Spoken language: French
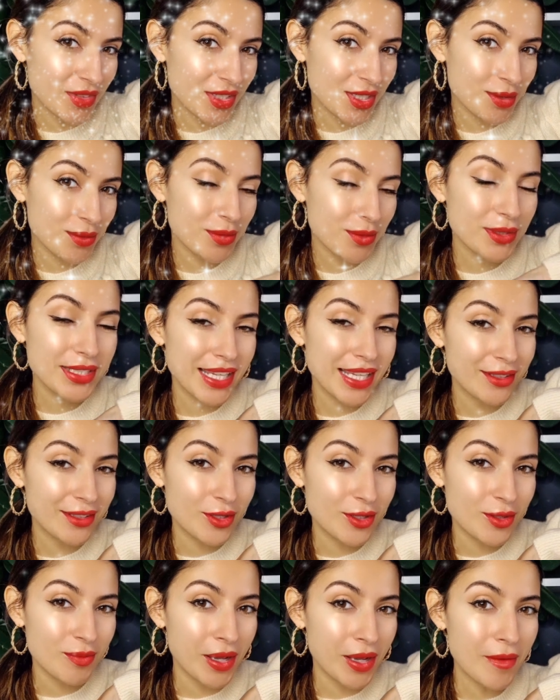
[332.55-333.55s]
Je vous dis à
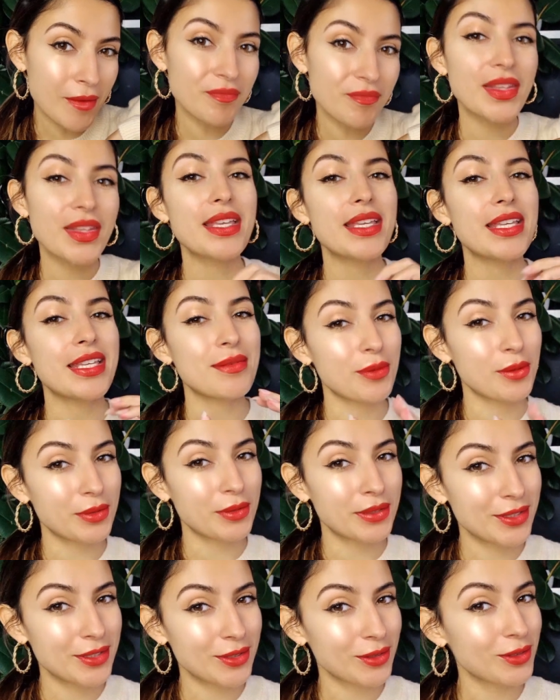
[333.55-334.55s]
demain et
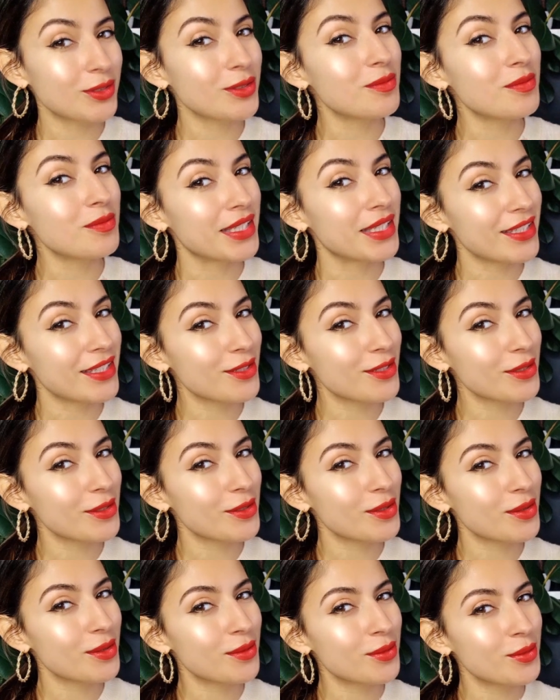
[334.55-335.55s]
prenez surtout bien
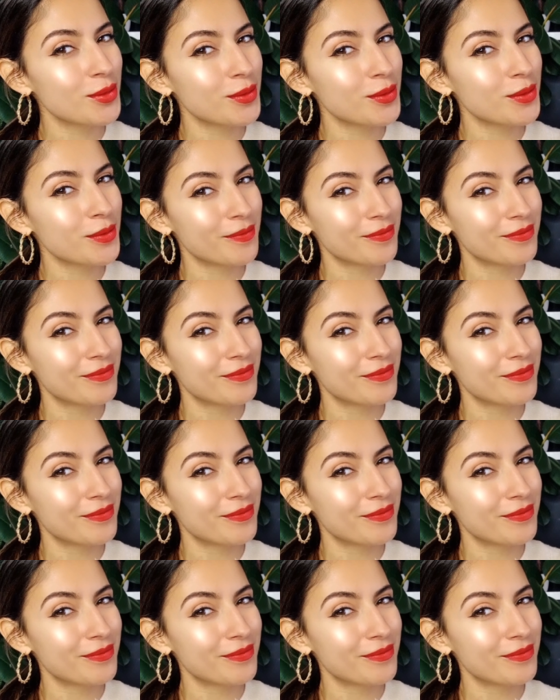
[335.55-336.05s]
soin de vous.